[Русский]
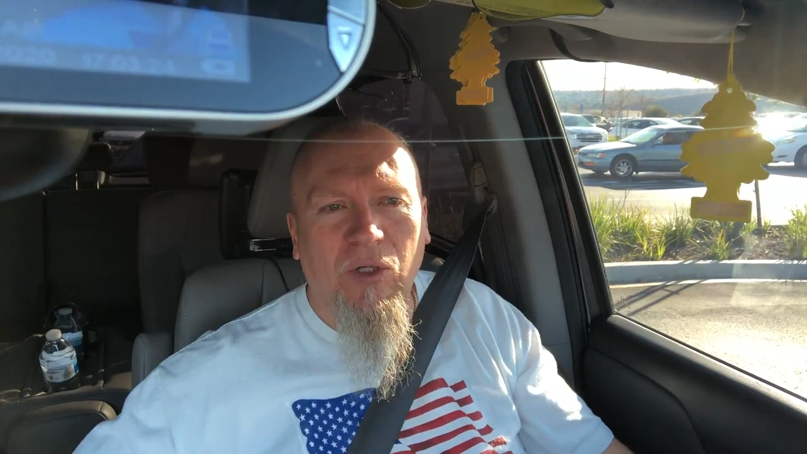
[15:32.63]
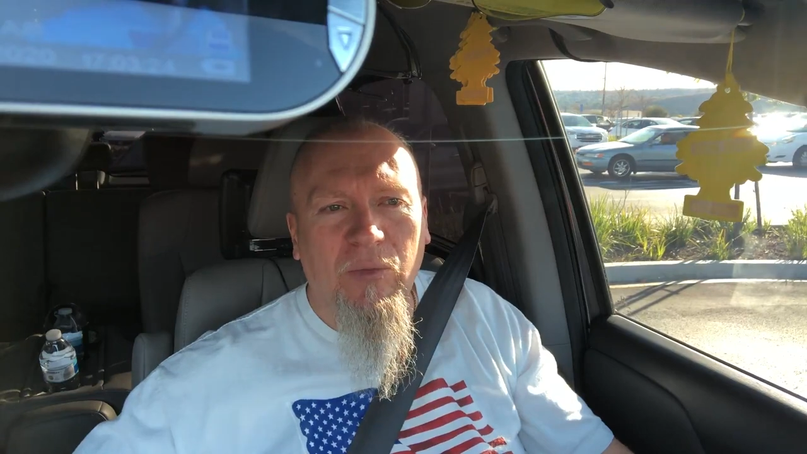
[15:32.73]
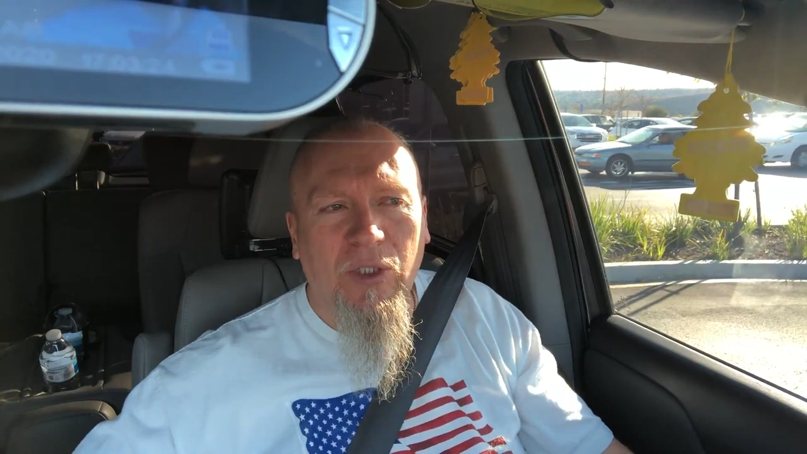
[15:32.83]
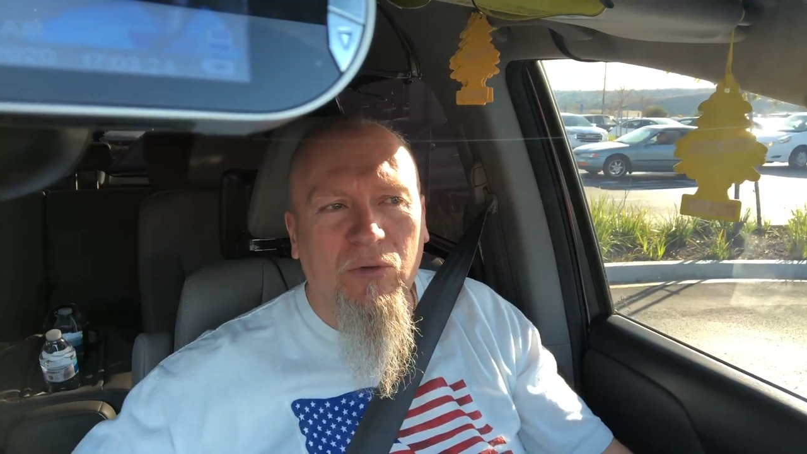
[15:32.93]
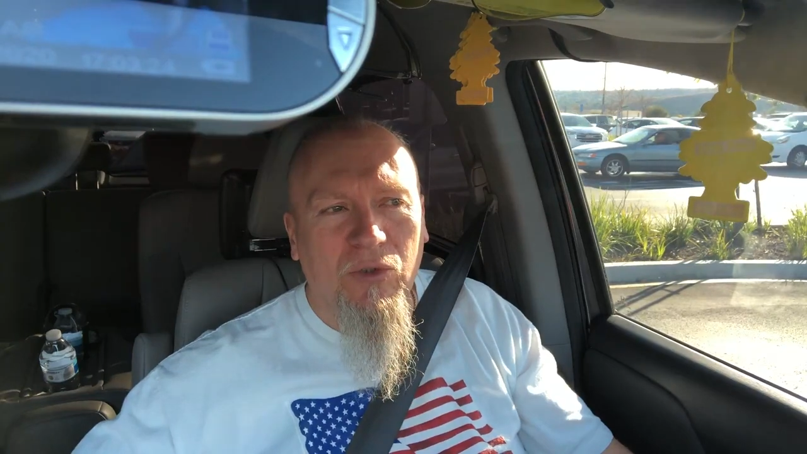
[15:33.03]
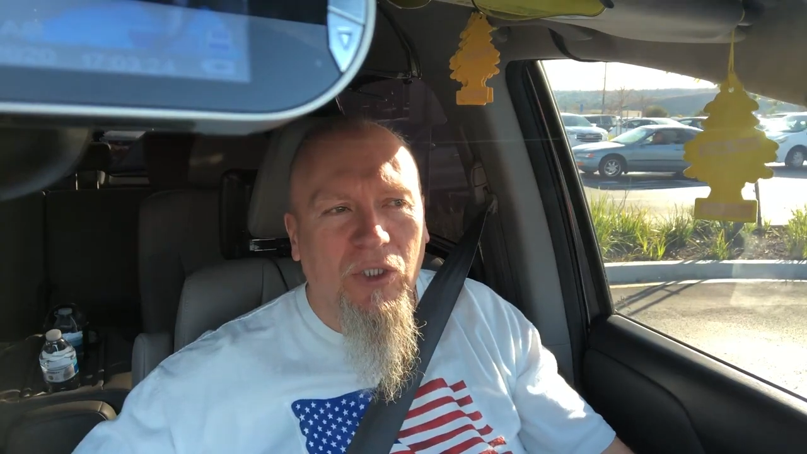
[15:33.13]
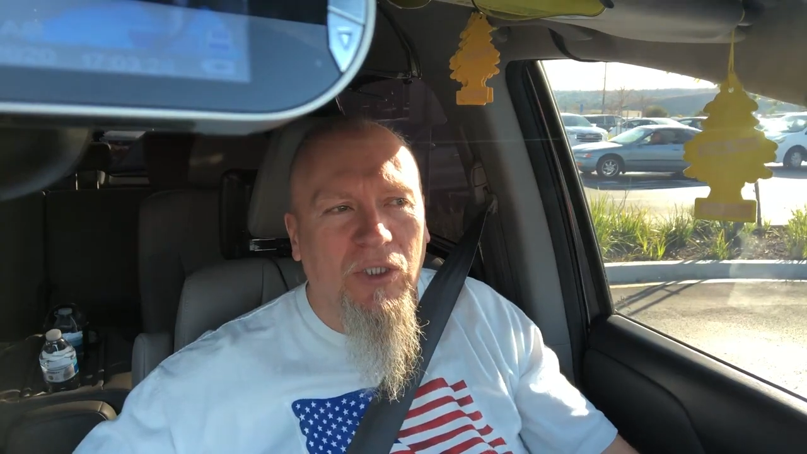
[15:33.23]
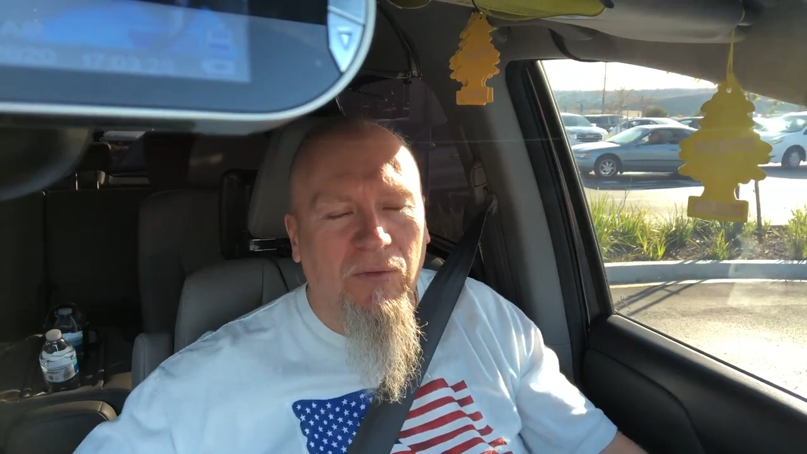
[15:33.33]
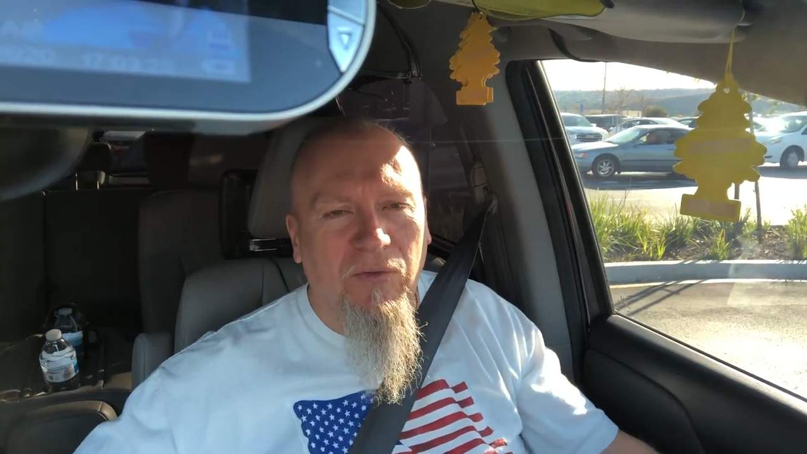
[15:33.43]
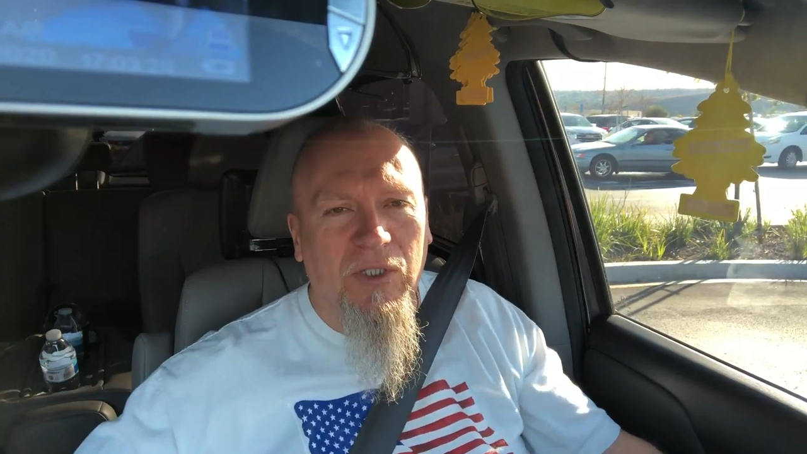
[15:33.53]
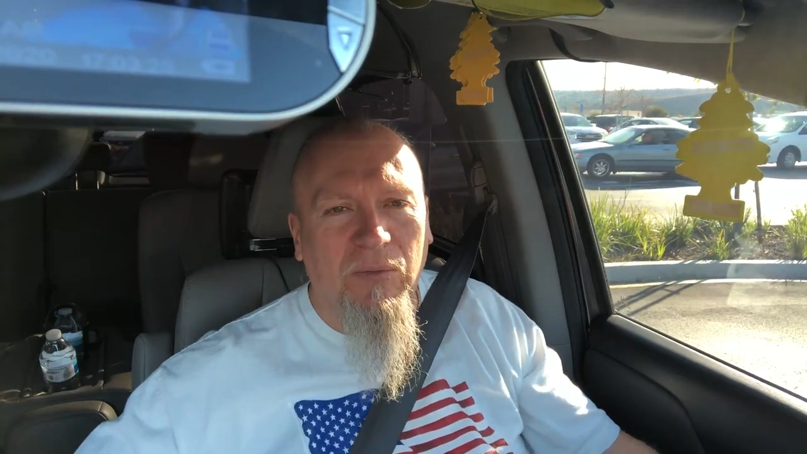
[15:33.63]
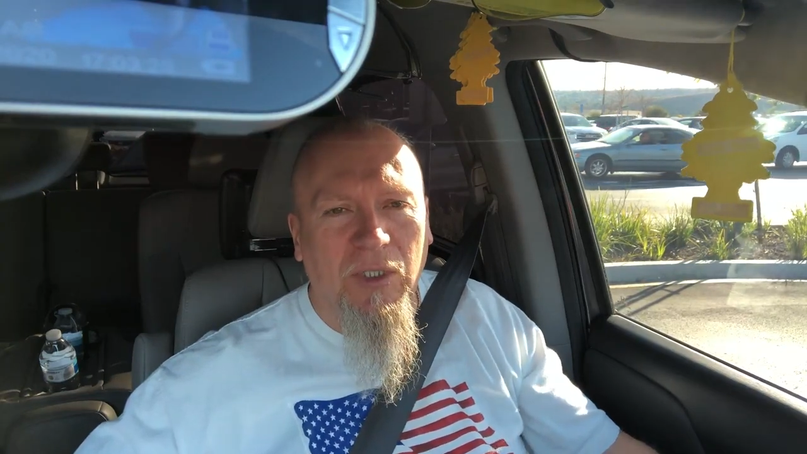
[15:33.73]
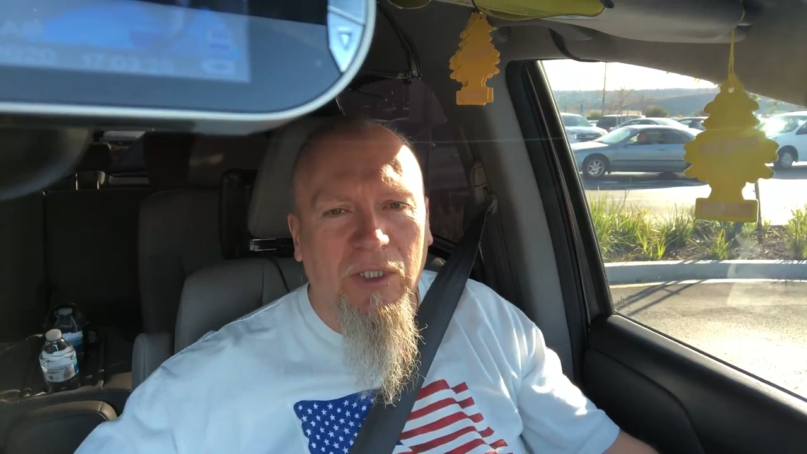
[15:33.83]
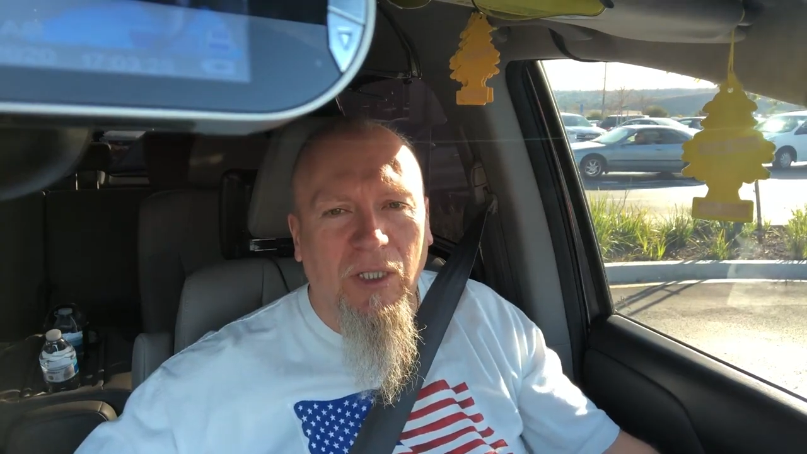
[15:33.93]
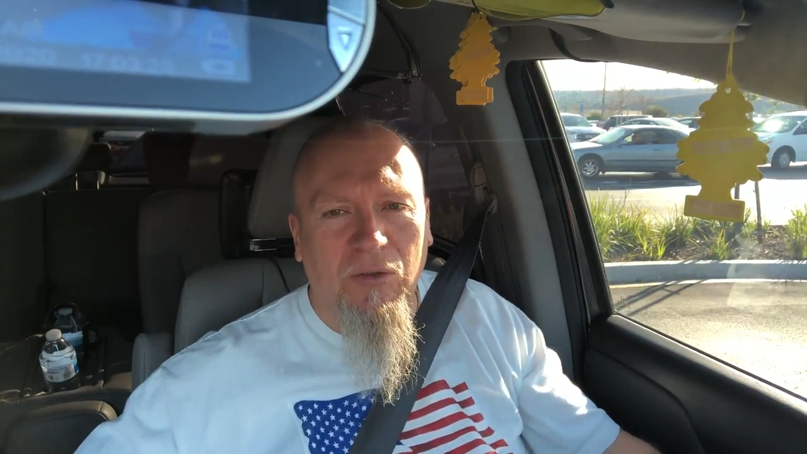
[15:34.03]
комнатушек там в
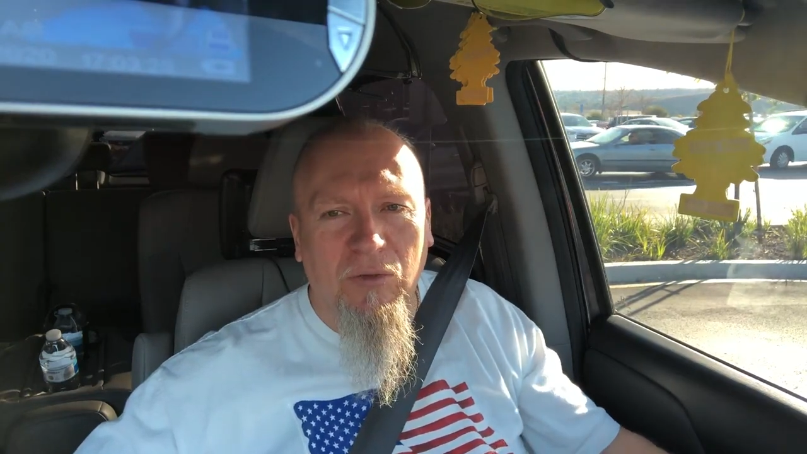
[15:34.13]
этом отеле,